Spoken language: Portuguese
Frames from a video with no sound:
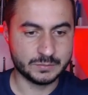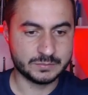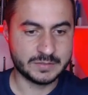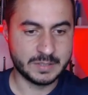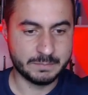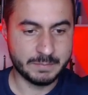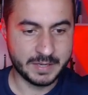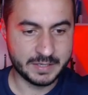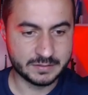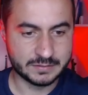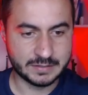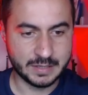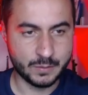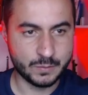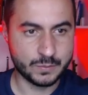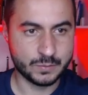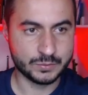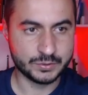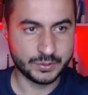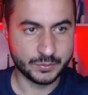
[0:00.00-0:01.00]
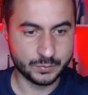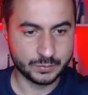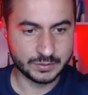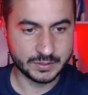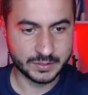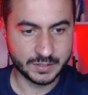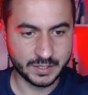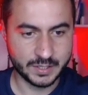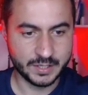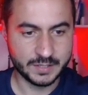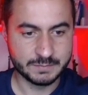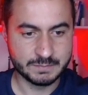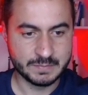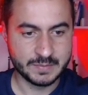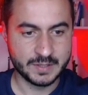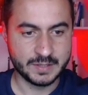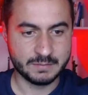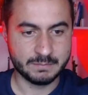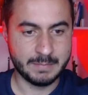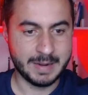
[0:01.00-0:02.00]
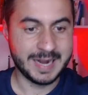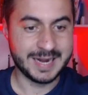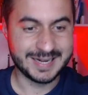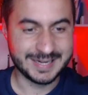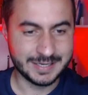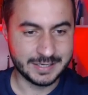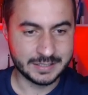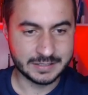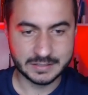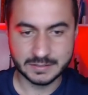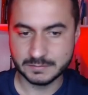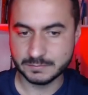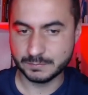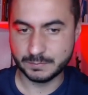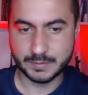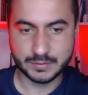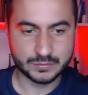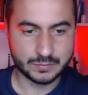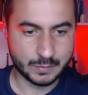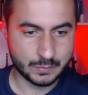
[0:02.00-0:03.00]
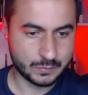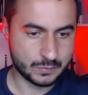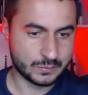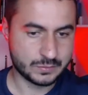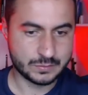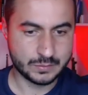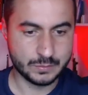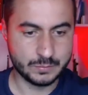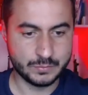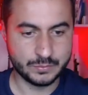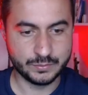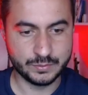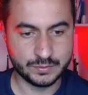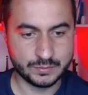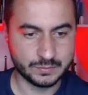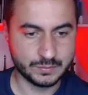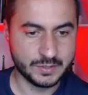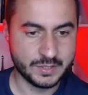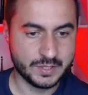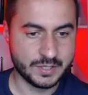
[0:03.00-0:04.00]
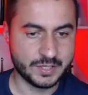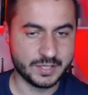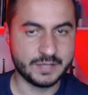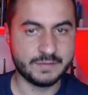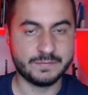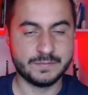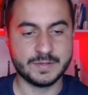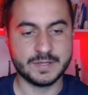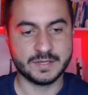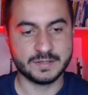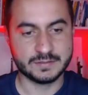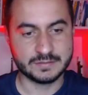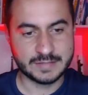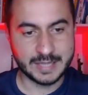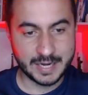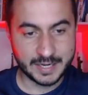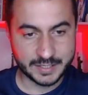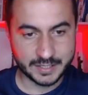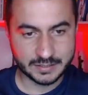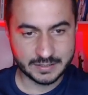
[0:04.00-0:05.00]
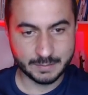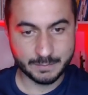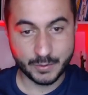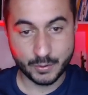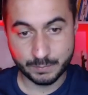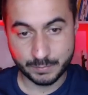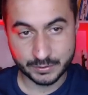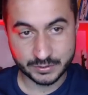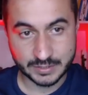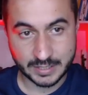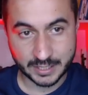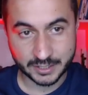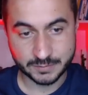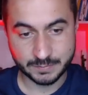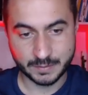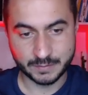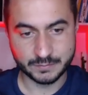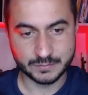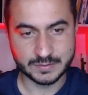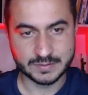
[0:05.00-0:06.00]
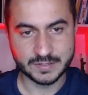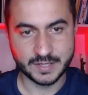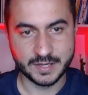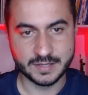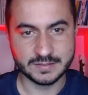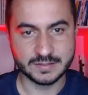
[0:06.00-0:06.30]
também tá o conteúdo aqui, bacana, o pessoal gostou muito, enfim, tá aqui também a oportunidade para vocês,